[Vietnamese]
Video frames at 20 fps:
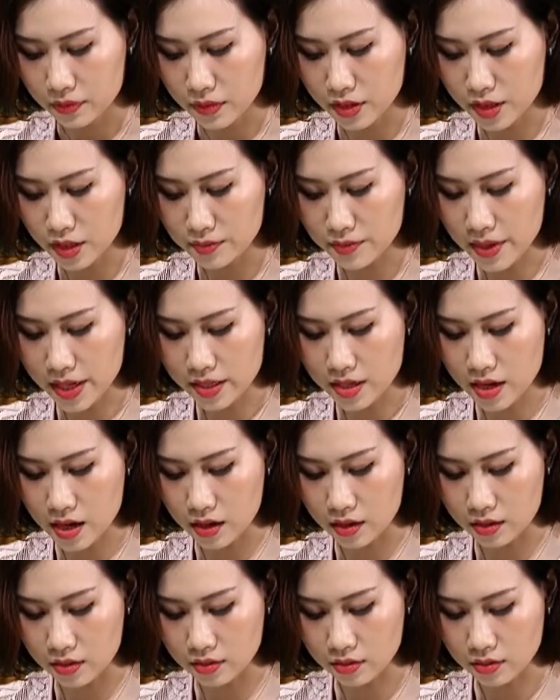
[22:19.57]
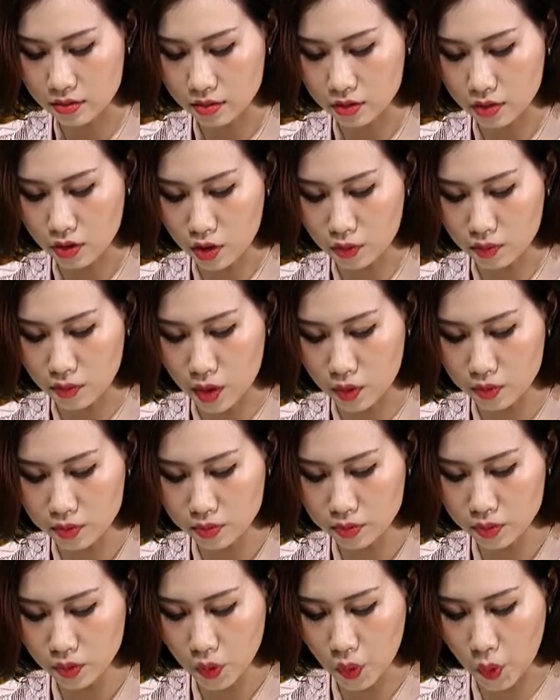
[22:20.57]
Nhưng bây giờ con
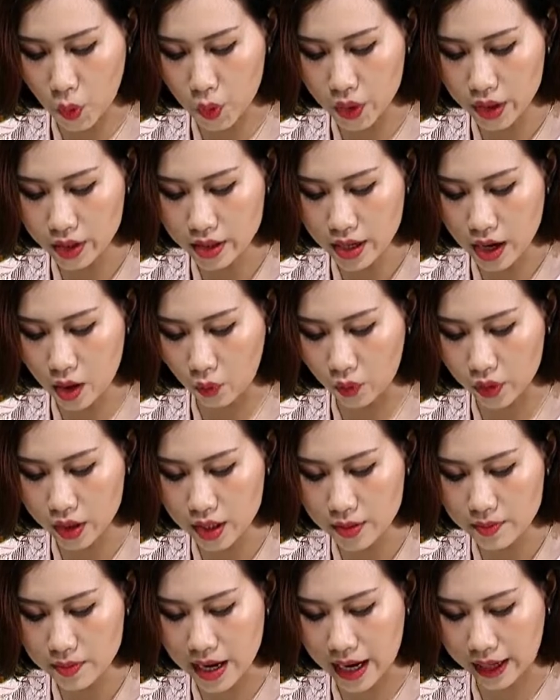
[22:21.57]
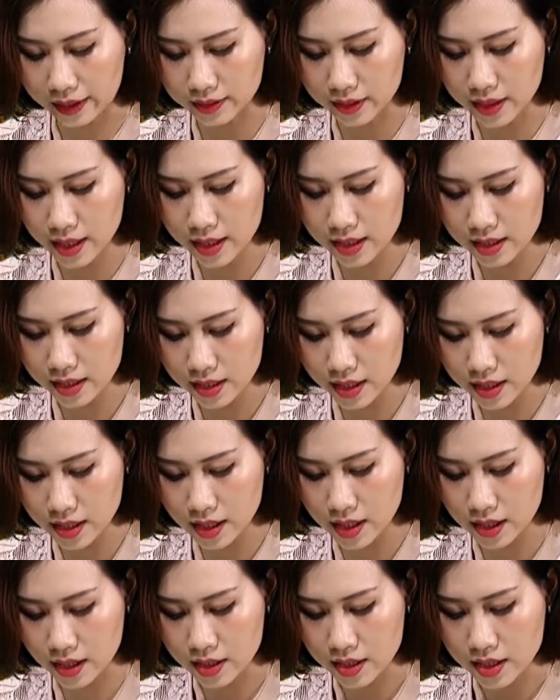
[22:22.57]
bóng cúi đầu im lặng thế
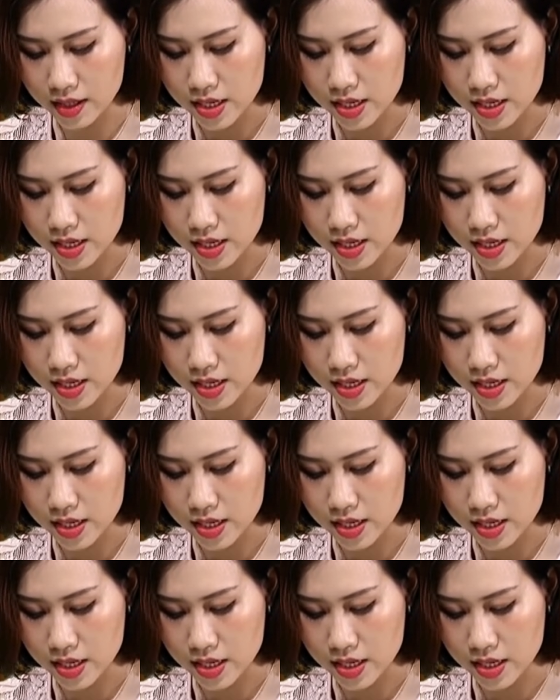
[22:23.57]
kia